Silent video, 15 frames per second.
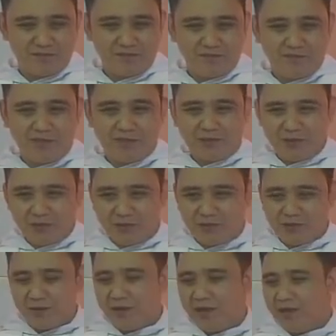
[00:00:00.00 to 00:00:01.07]
Petrus
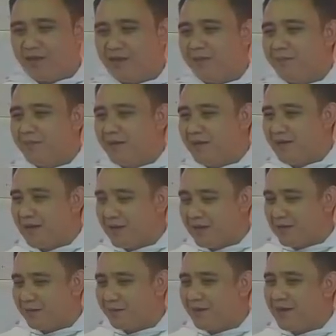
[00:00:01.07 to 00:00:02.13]
oke okay, kembali lagi
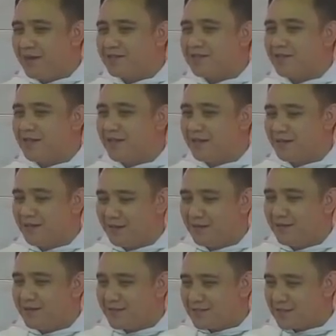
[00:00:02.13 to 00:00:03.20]
kepada saya
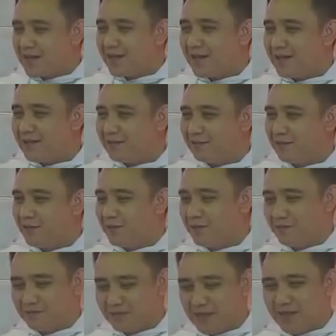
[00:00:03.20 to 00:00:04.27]
sekarang tolong
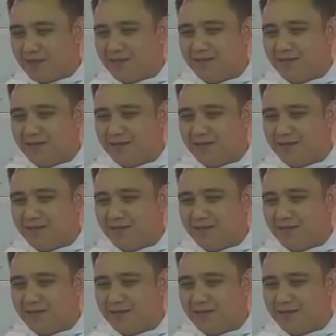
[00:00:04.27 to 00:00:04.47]
ya